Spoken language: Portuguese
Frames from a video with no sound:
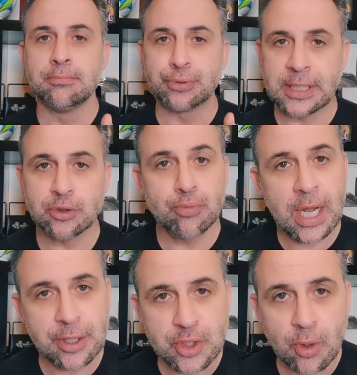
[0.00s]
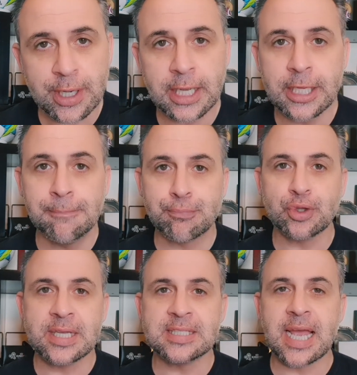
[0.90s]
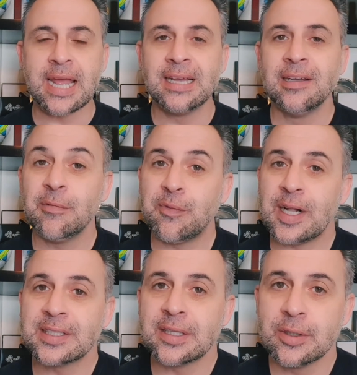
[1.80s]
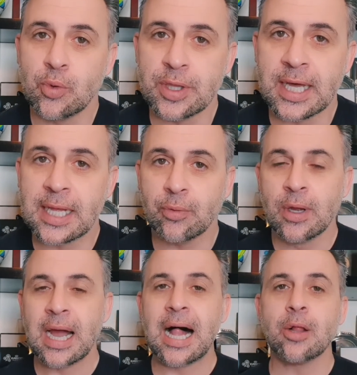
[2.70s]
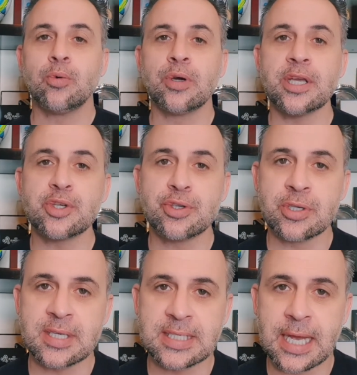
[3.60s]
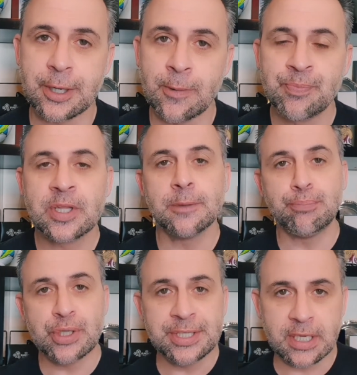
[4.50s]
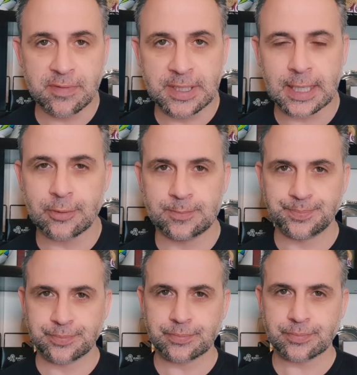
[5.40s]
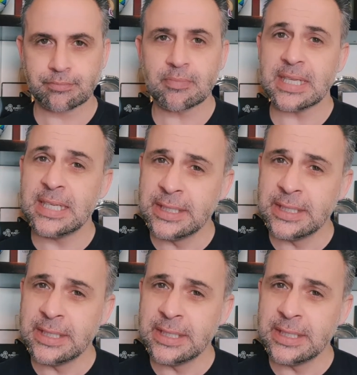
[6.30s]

Portanto, moral da história, imprudência é falta de cuidado, algum risco desnecessário que podia ter evitado. A